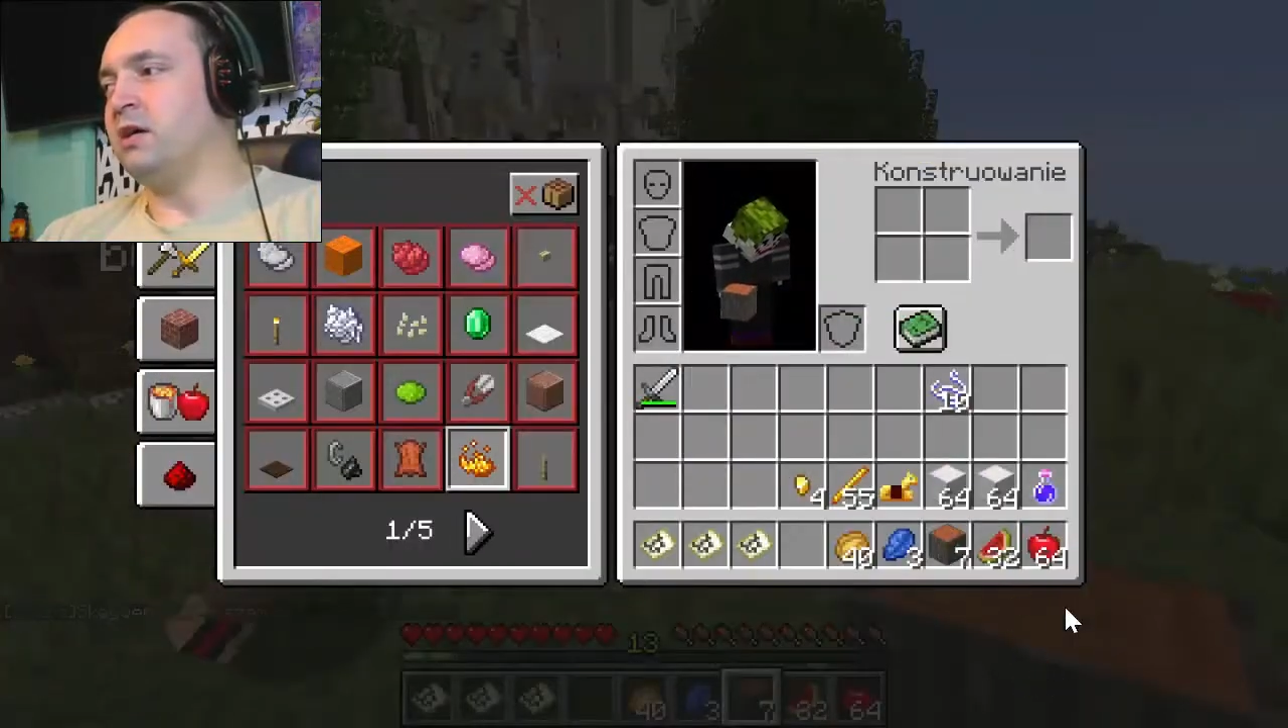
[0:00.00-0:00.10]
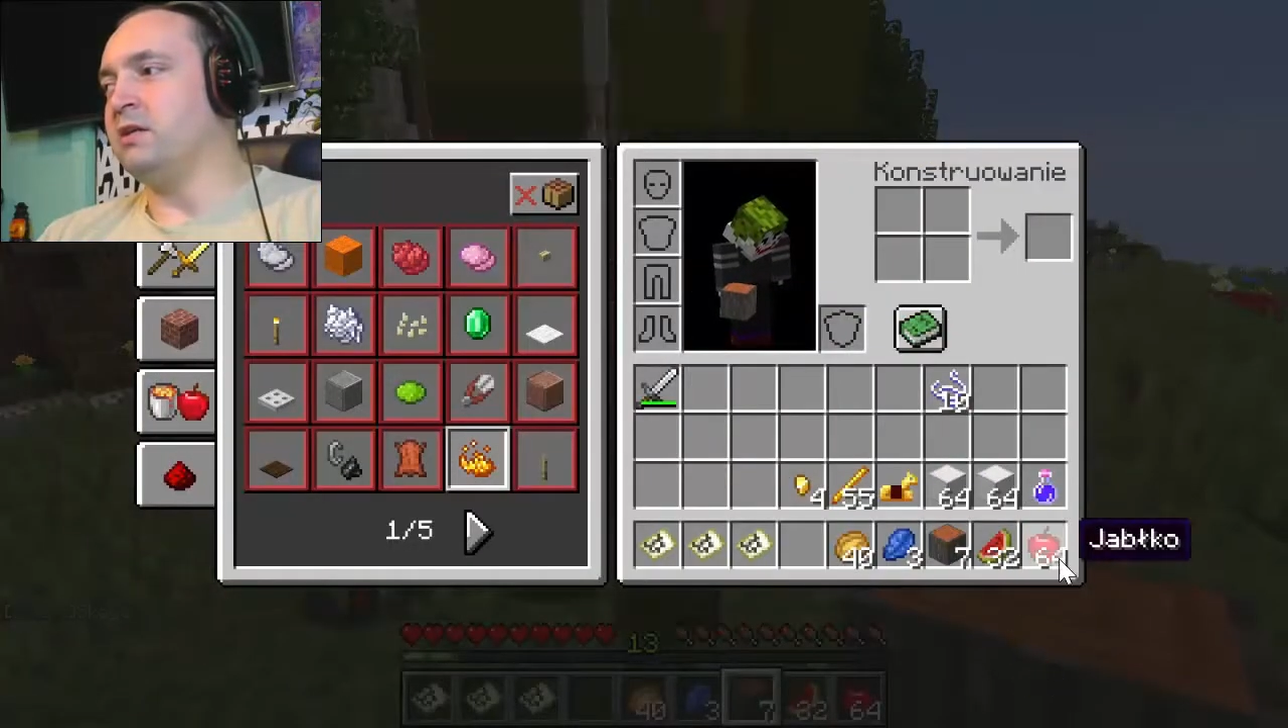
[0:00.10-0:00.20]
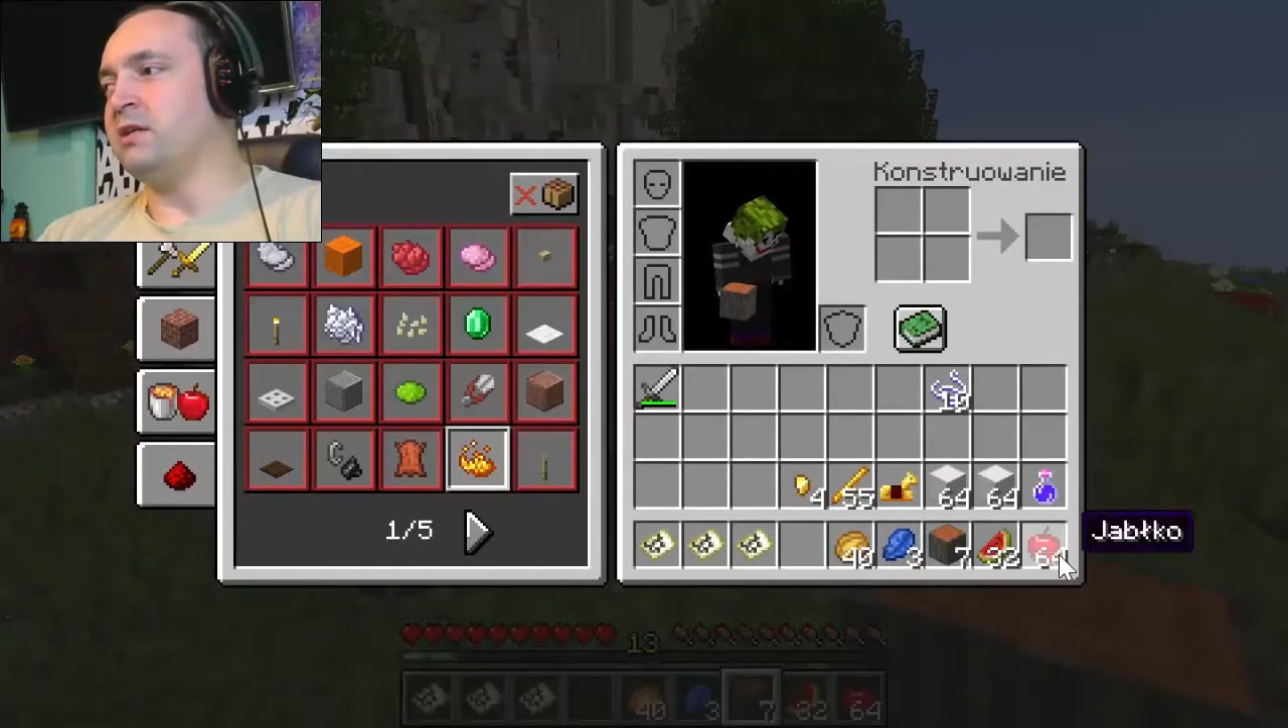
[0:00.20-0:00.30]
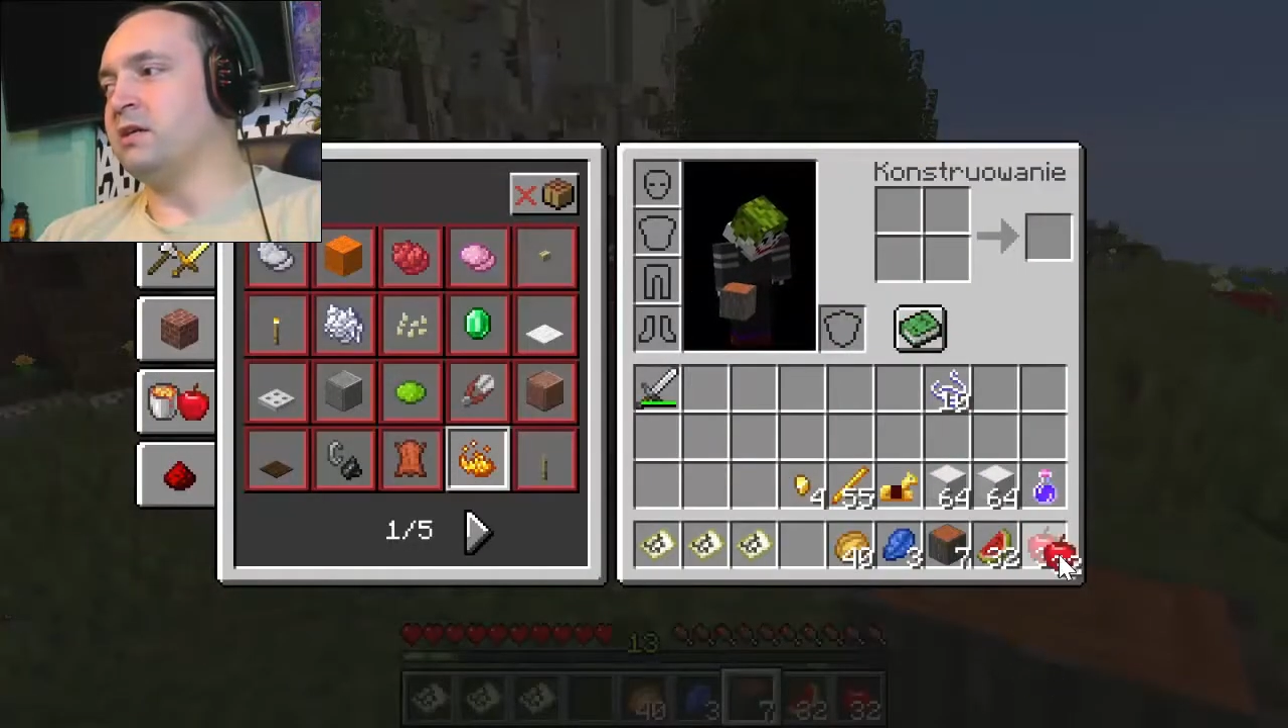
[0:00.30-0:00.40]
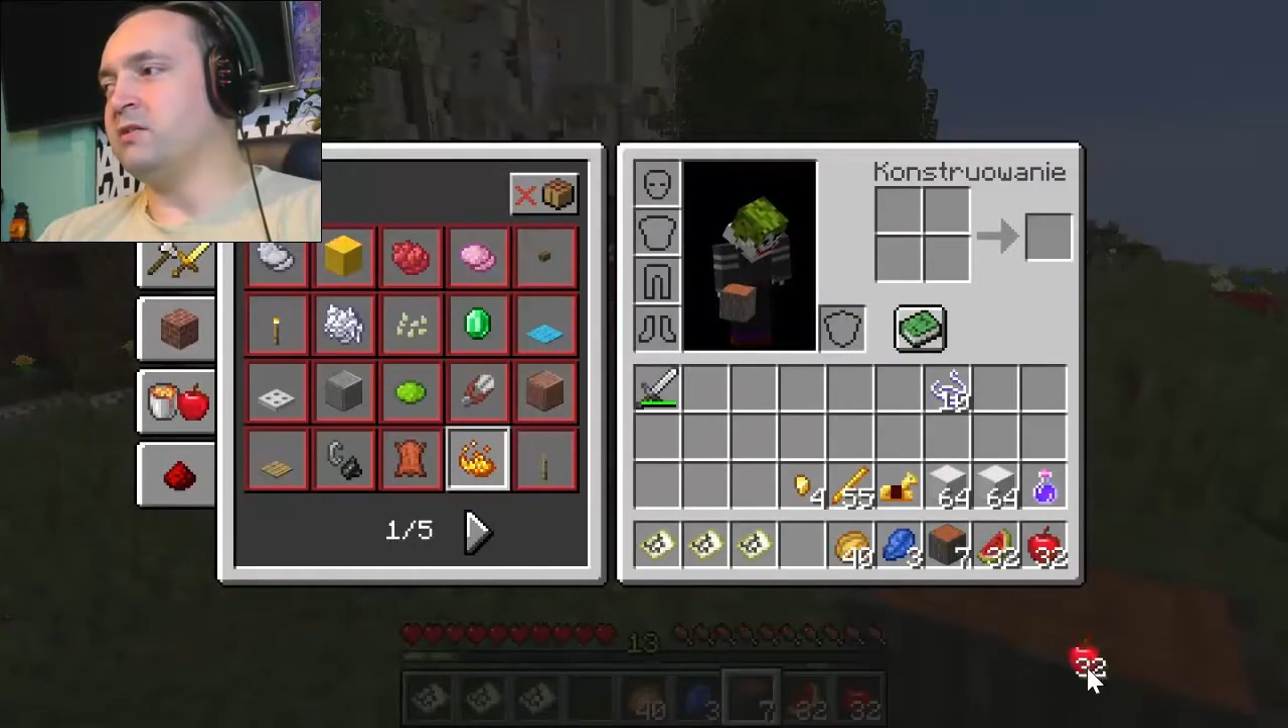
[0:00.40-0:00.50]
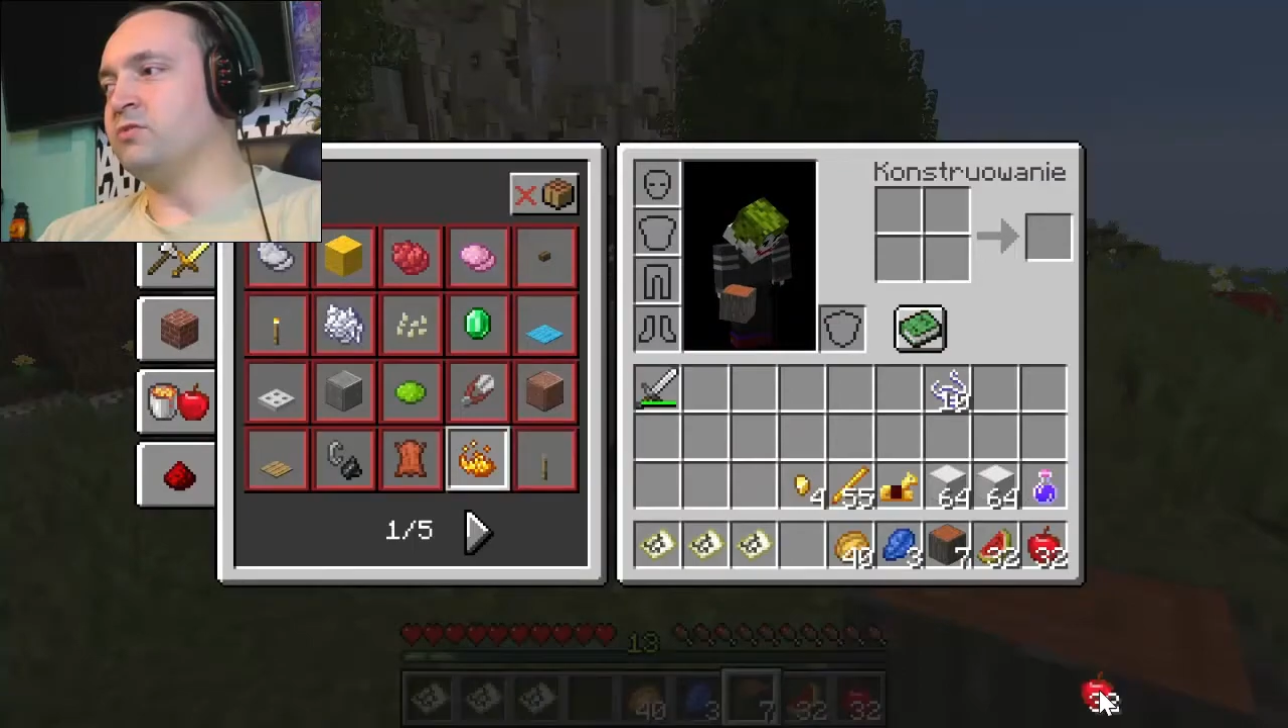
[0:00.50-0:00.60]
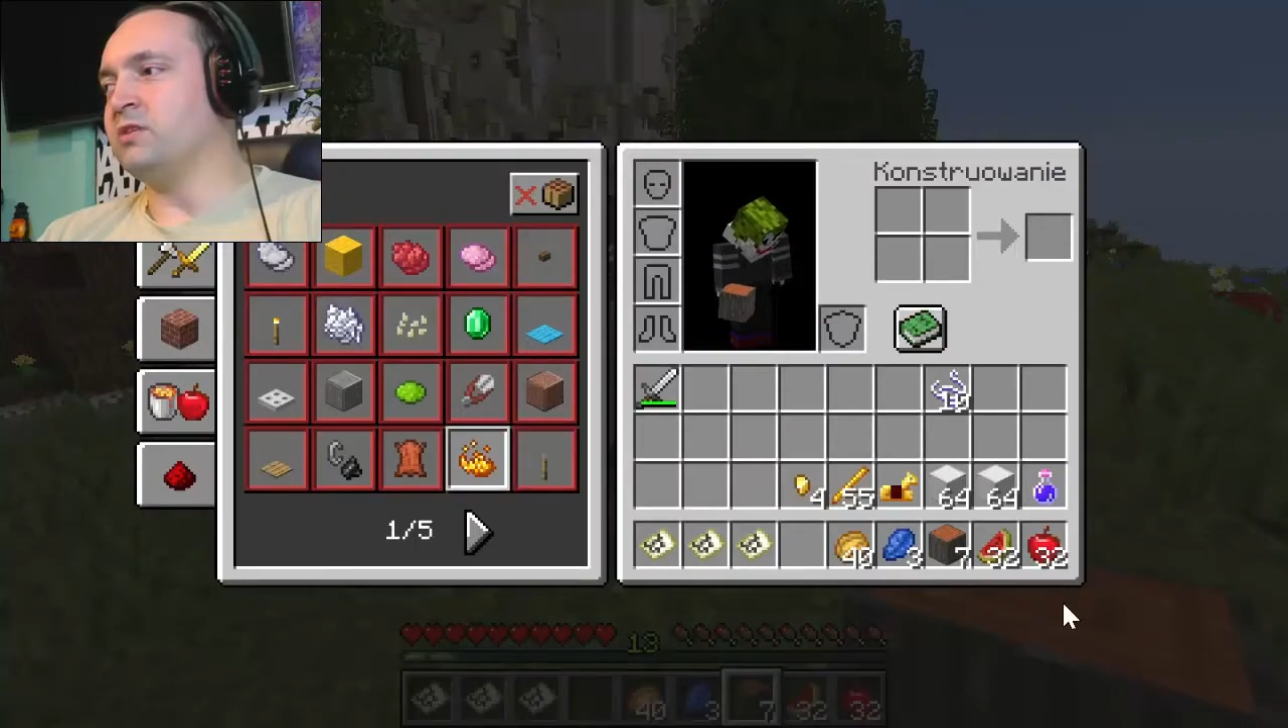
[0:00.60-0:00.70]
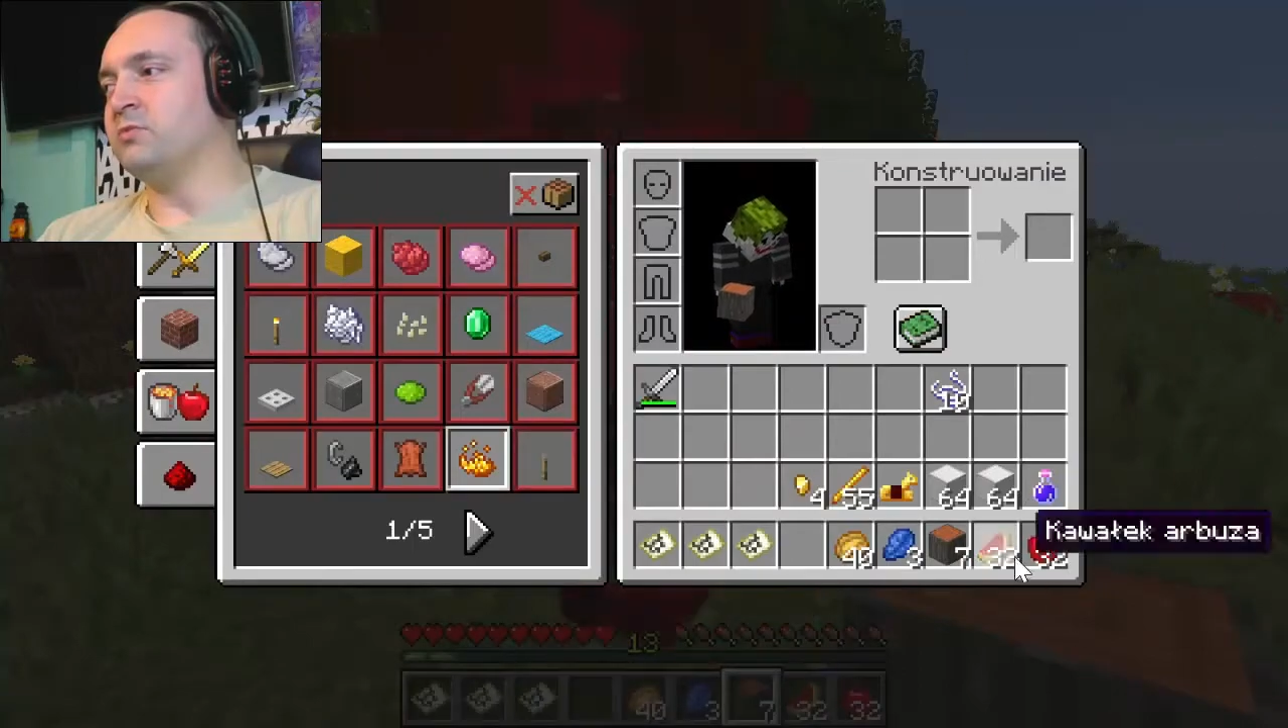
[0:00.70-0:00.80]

ale takie coś